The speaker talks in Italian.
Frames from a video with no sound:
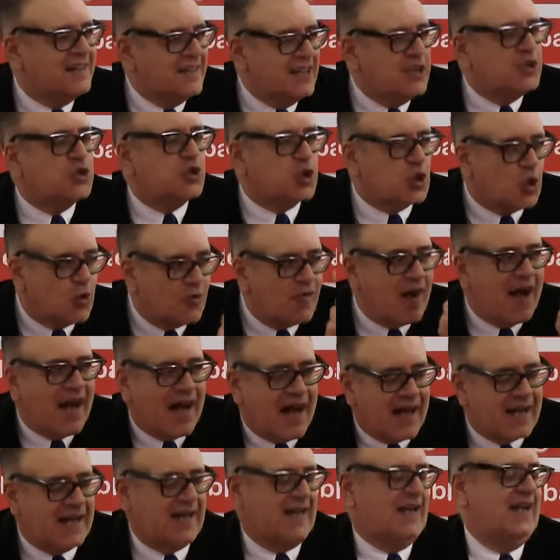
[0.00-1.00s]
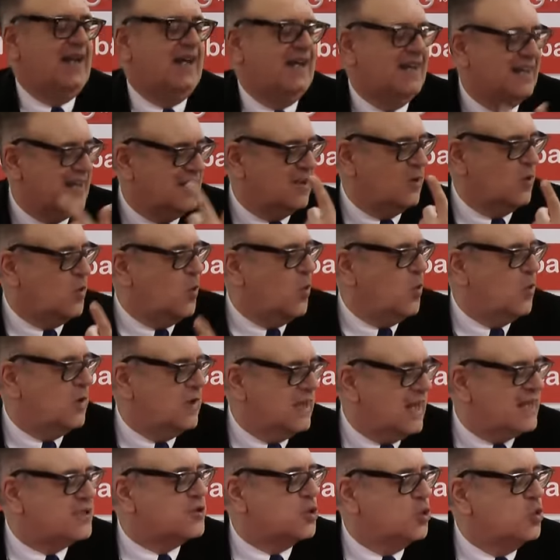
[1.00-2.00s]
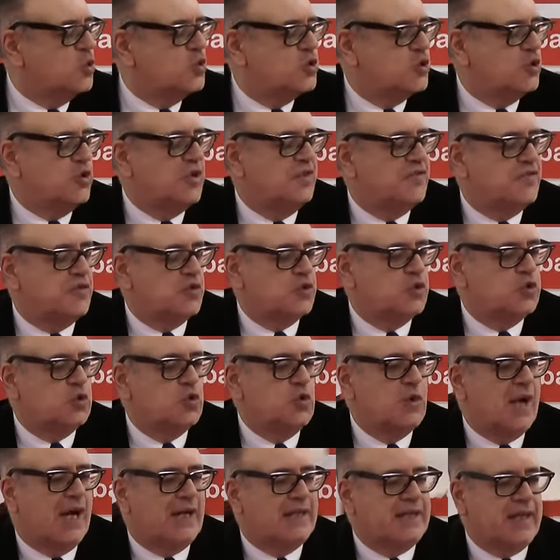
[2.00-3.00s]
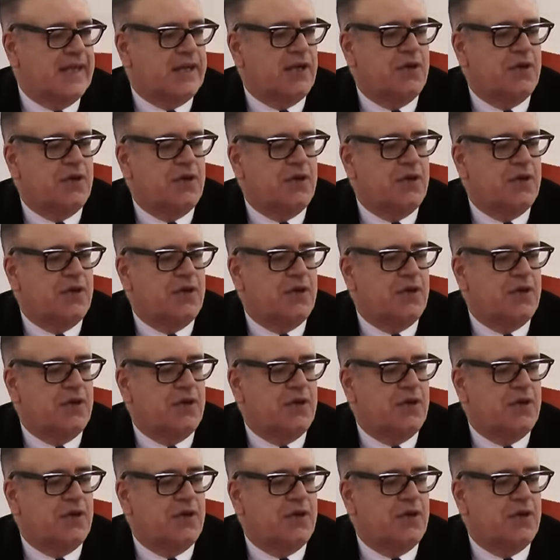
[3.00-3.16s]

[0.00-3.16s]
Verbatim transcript: di trovare la soluzione fortunata.